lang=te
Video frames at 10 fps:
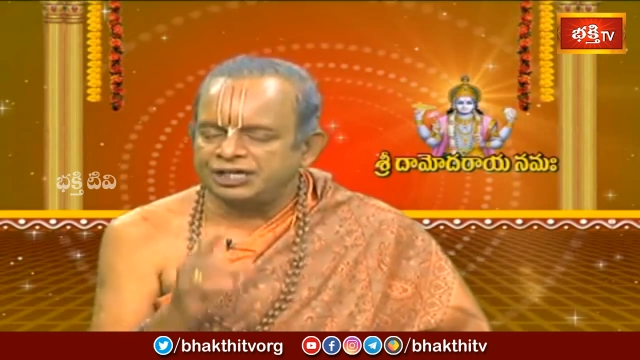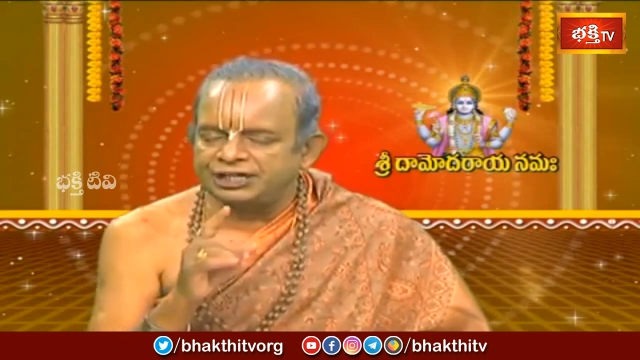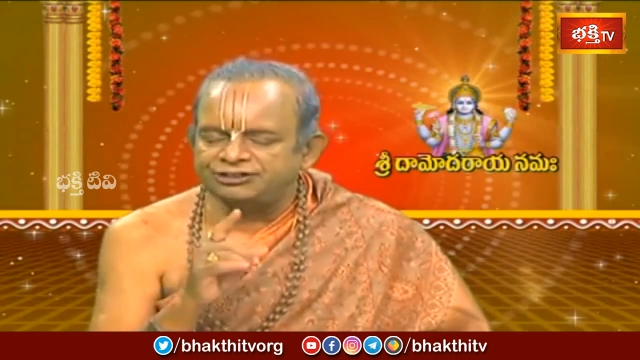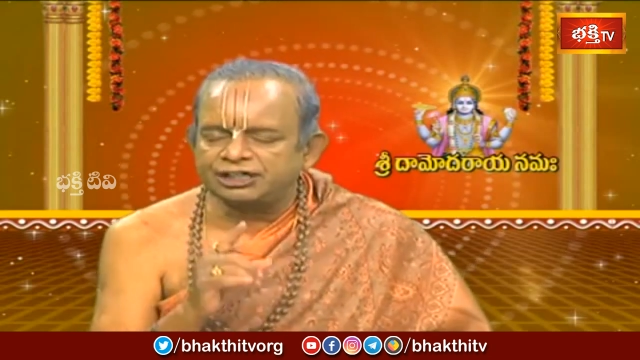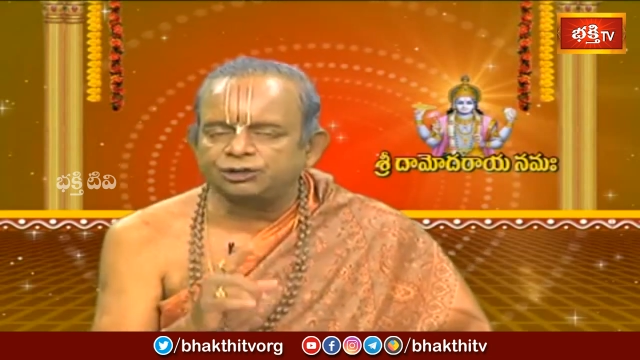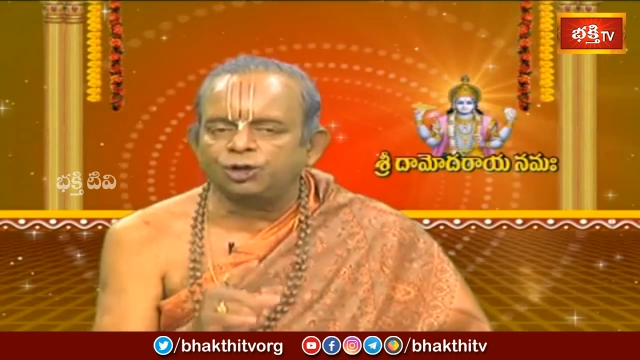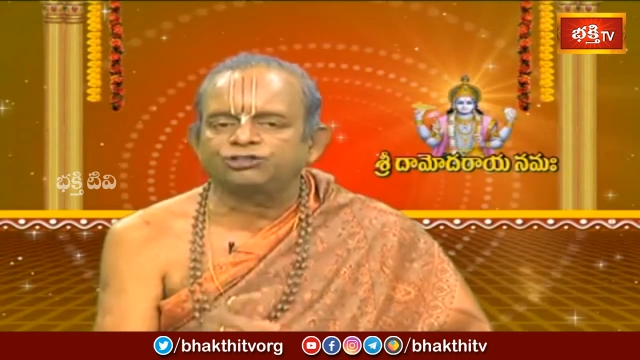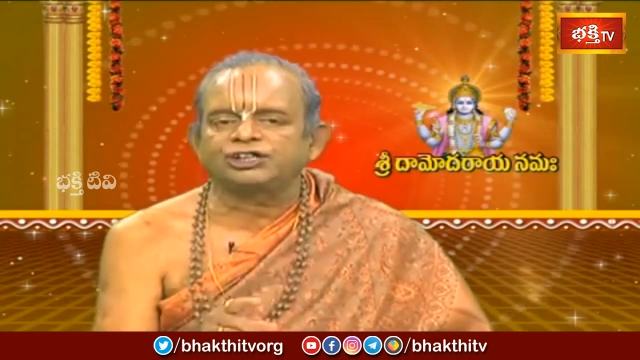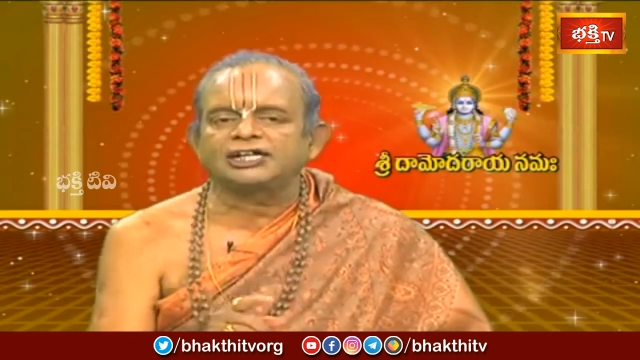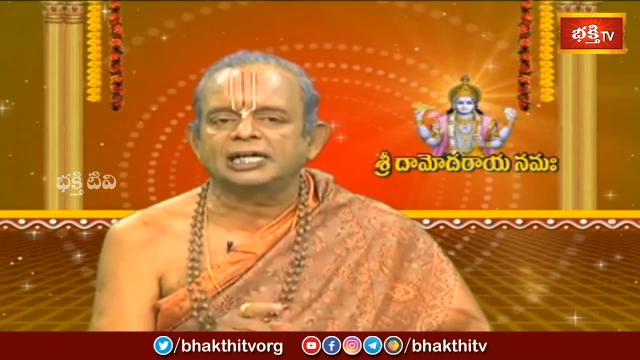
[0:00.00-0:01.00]
ఏ చేతిలో
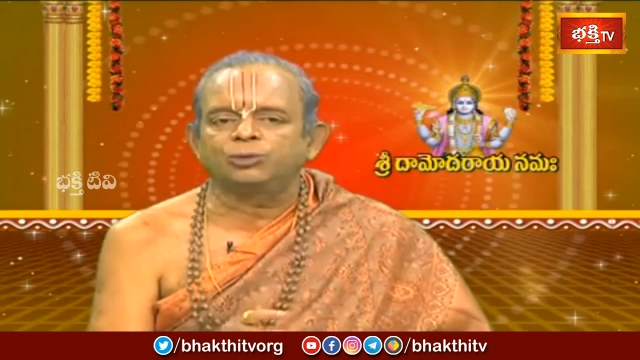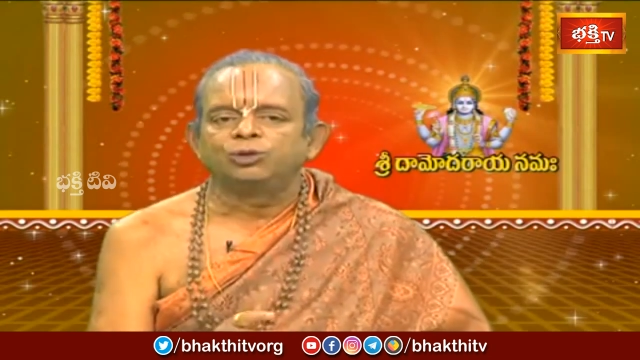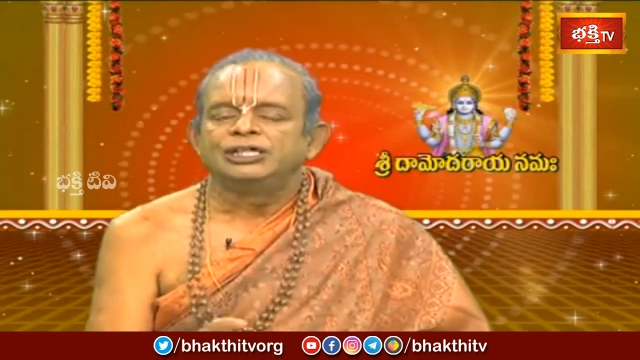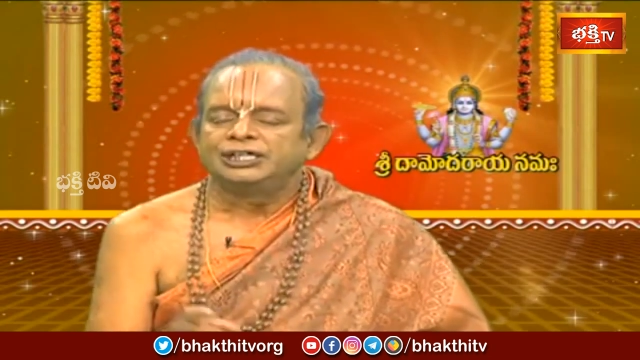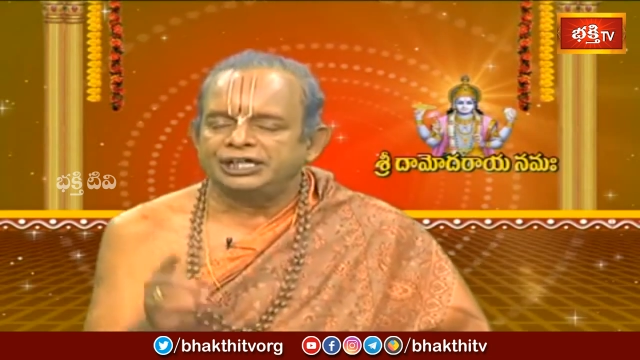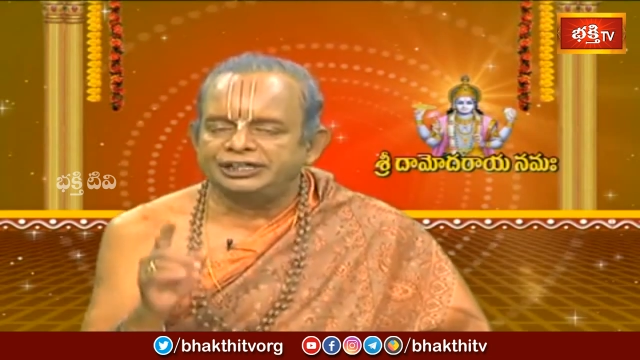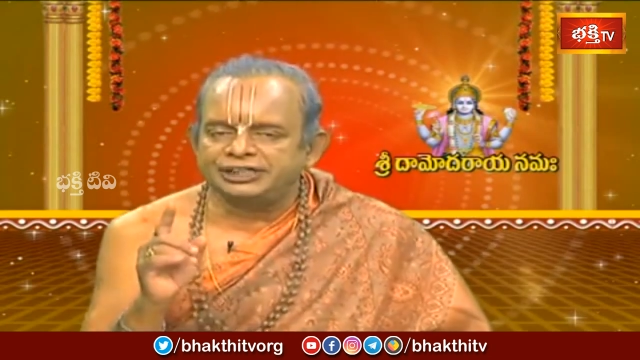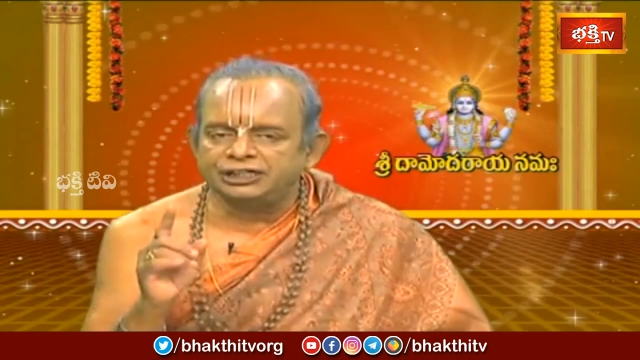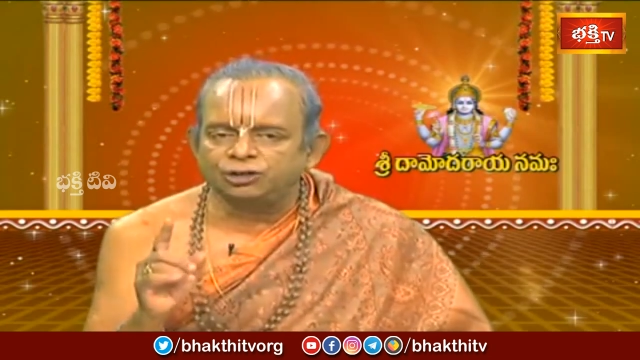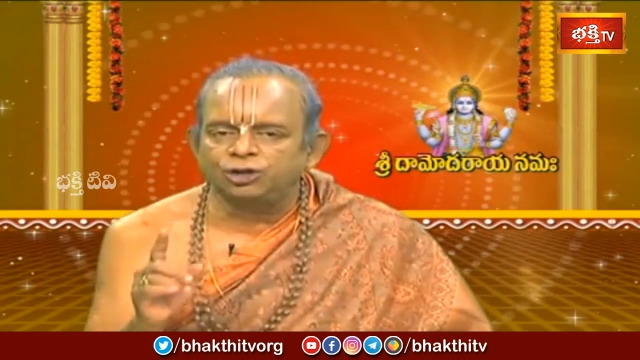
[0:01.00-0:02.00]
శంఖము ఏ
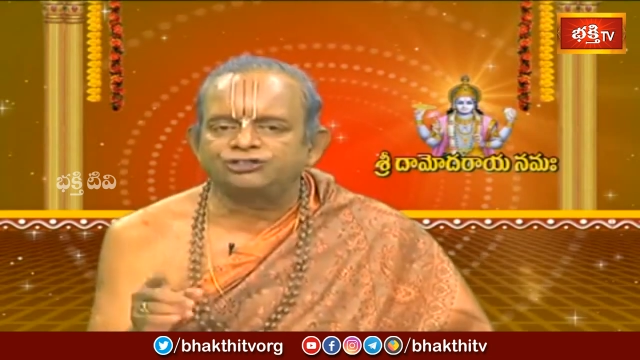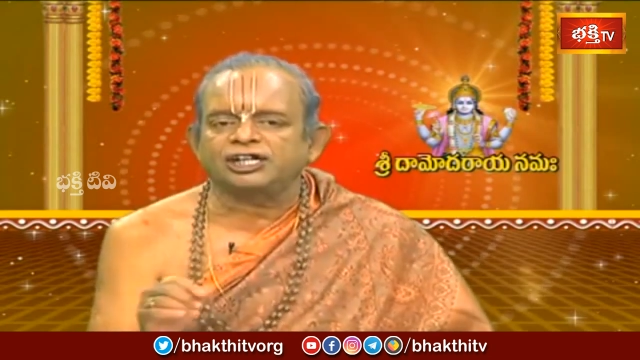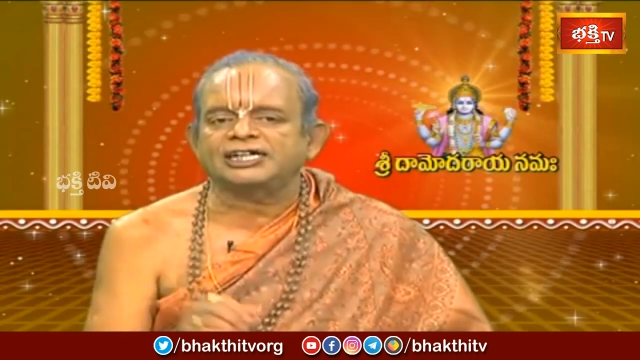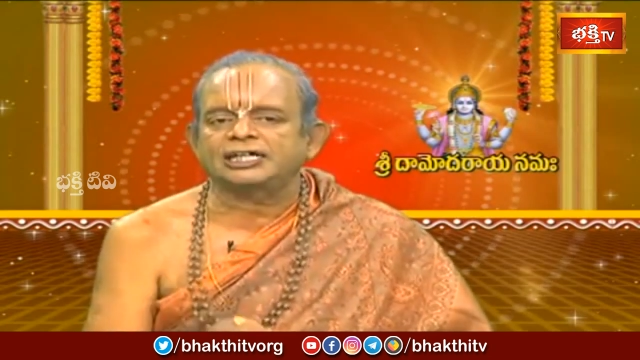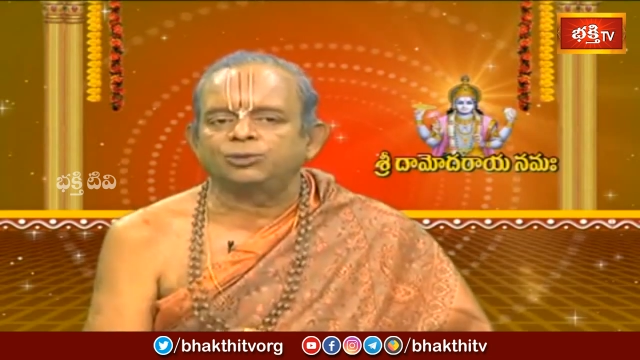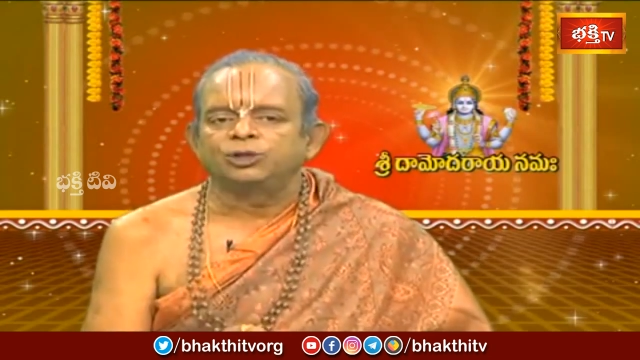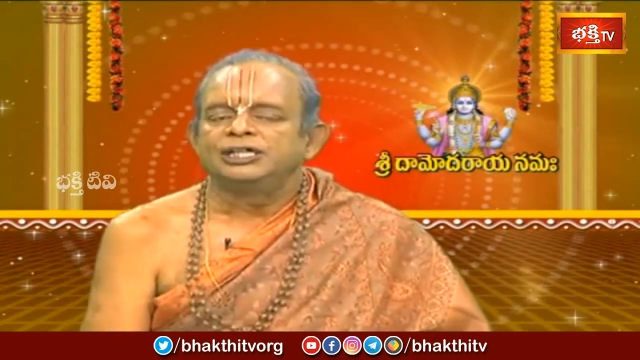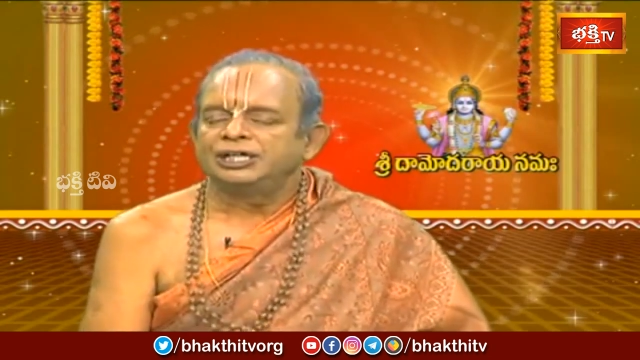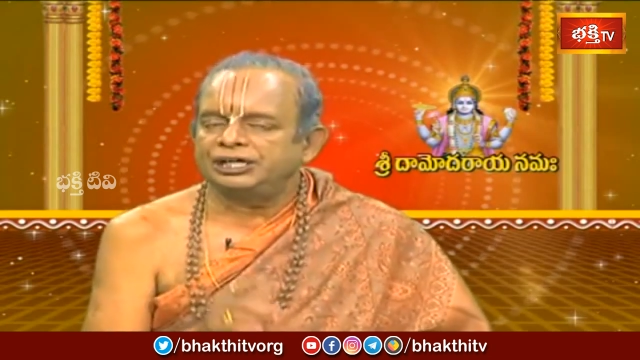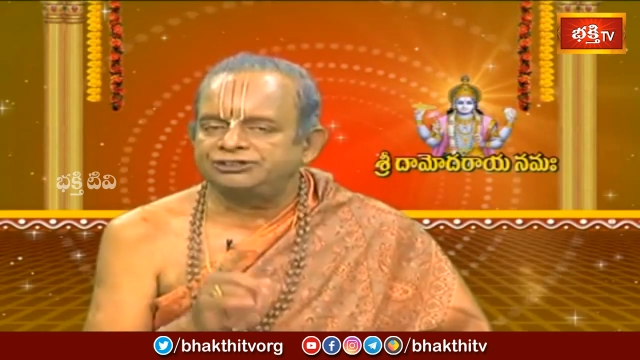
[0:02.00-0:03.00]
చేతిలో చక్రము
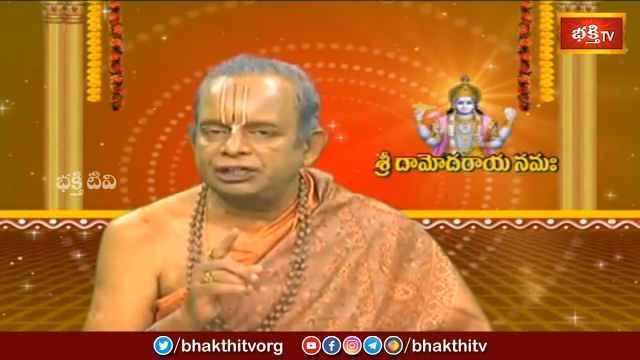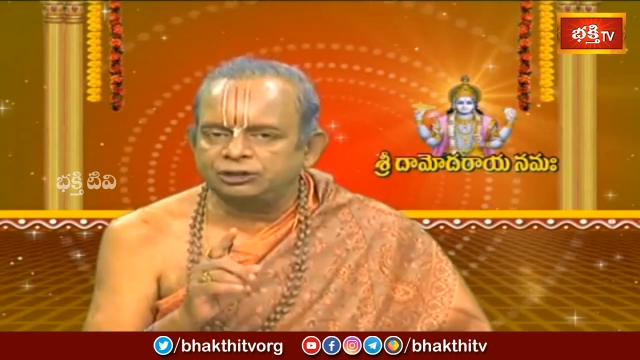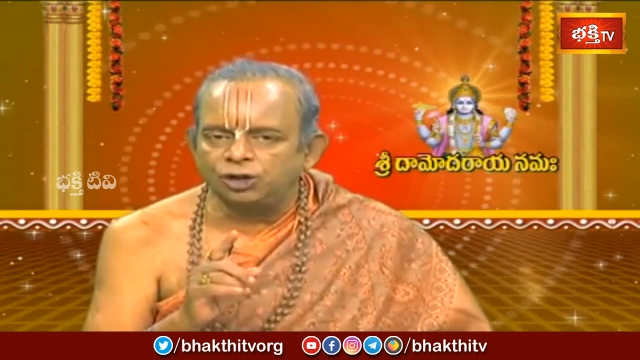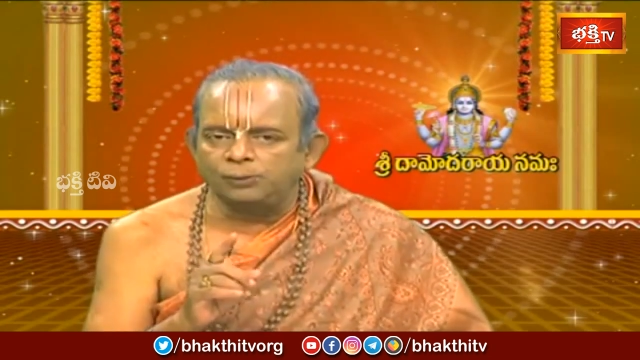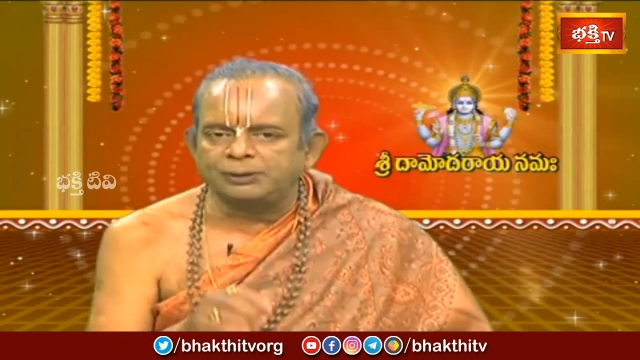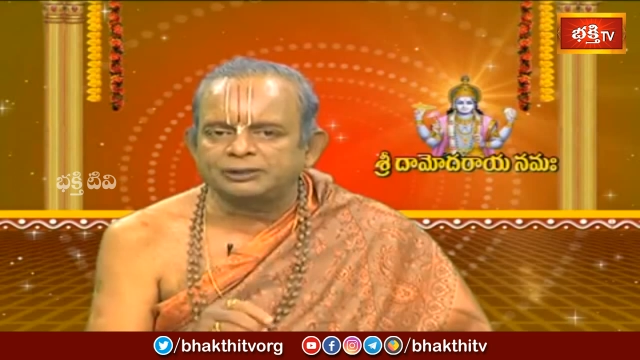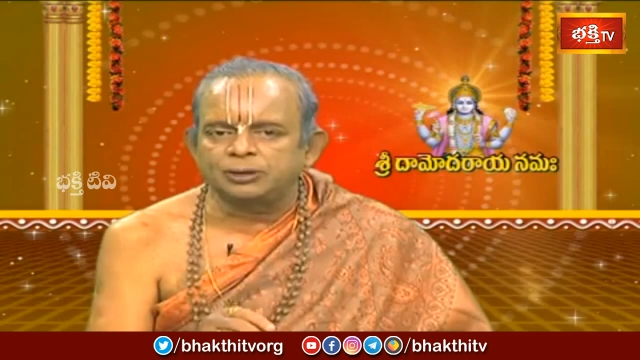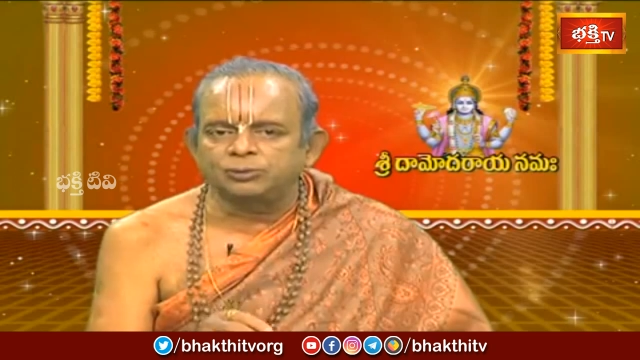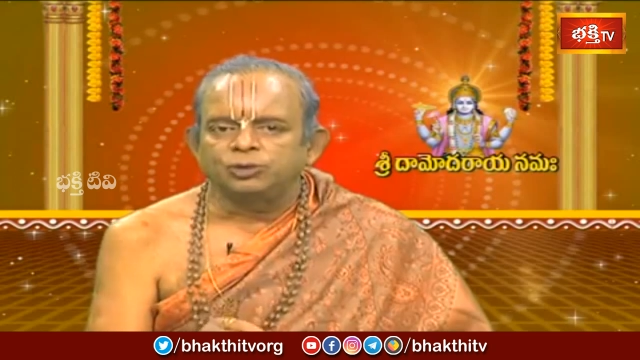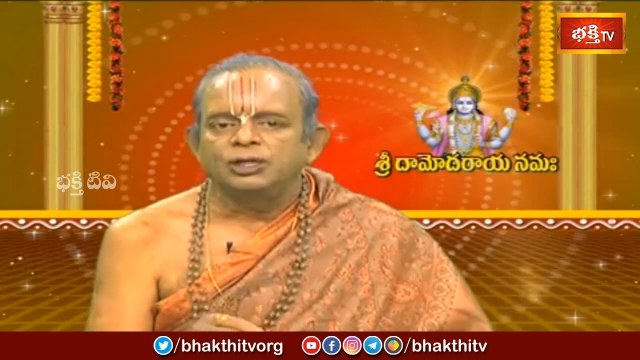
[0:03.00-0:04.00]
ఏ చేతిలో
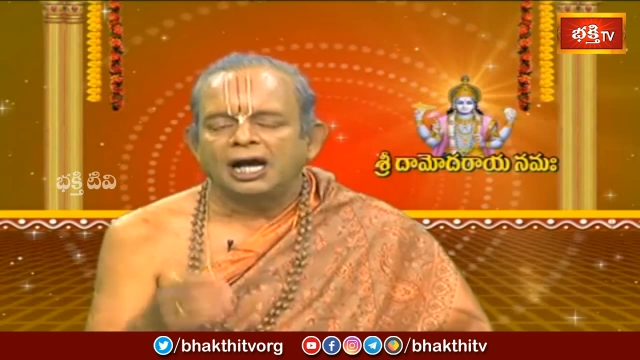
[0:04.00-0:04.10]
పద్మము